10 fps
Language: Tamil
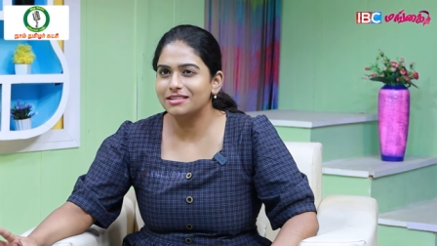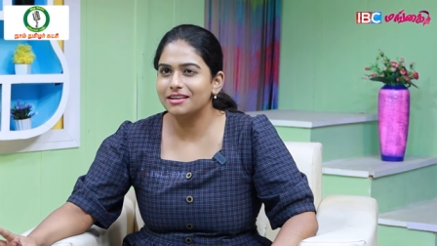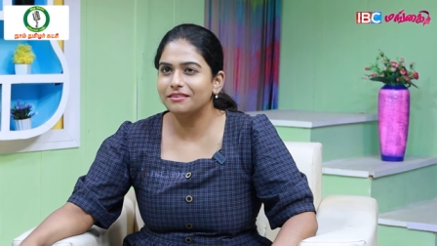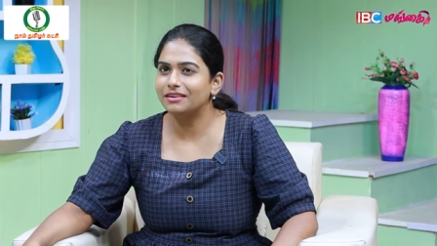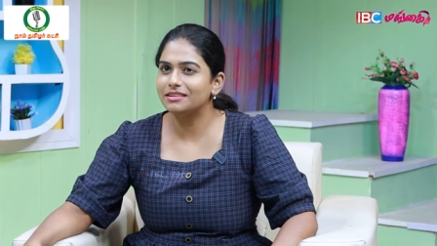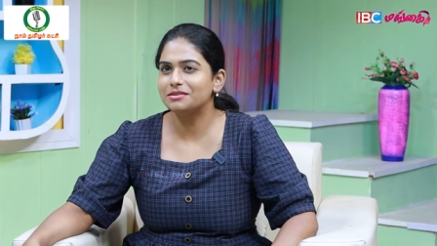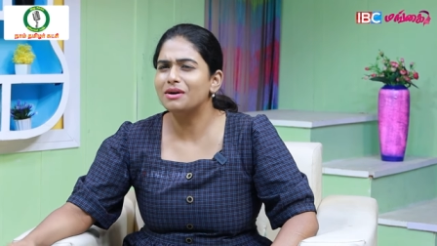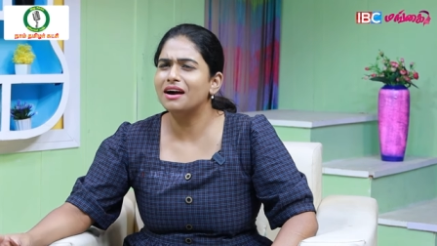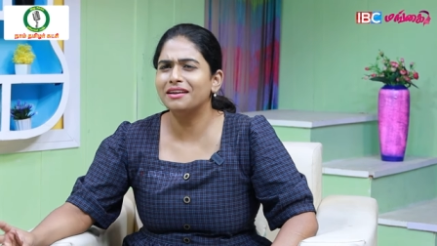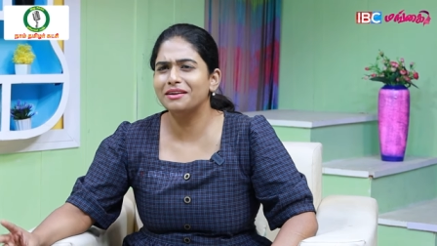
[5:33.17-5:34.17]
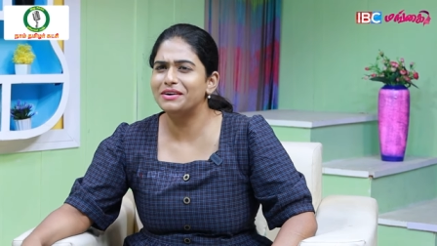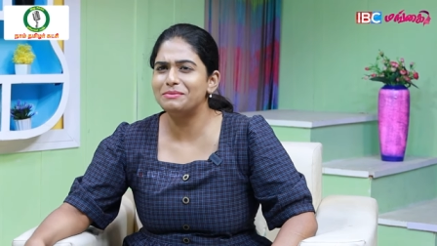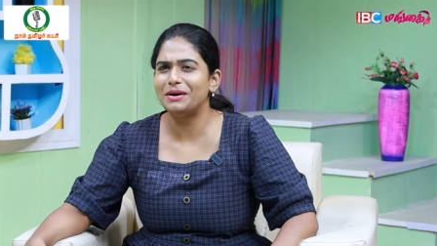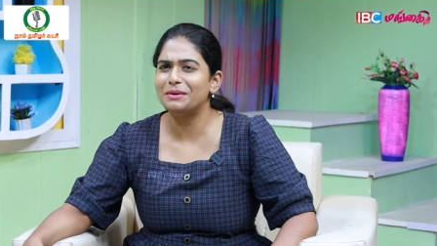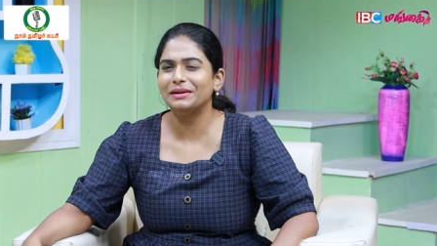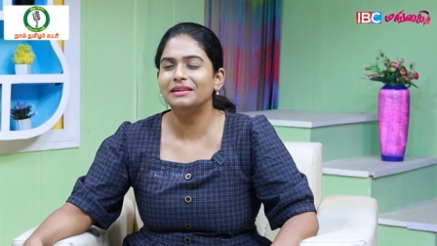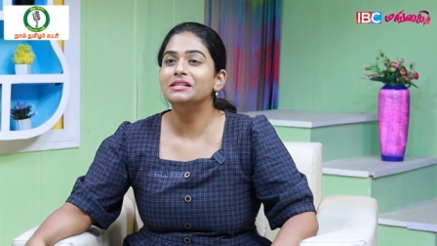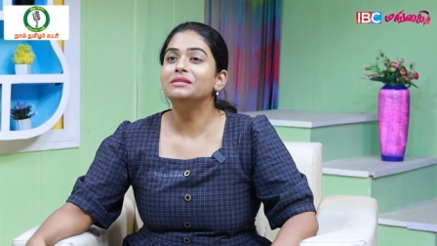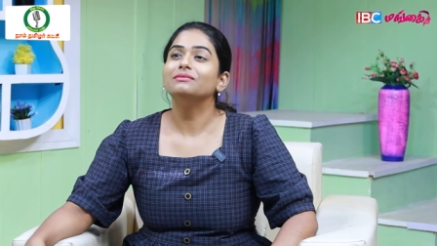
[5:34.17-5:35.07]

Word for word: ஆசைக்கு விட்டாச்சு மாறிடுவாப்பா அப்படின்னு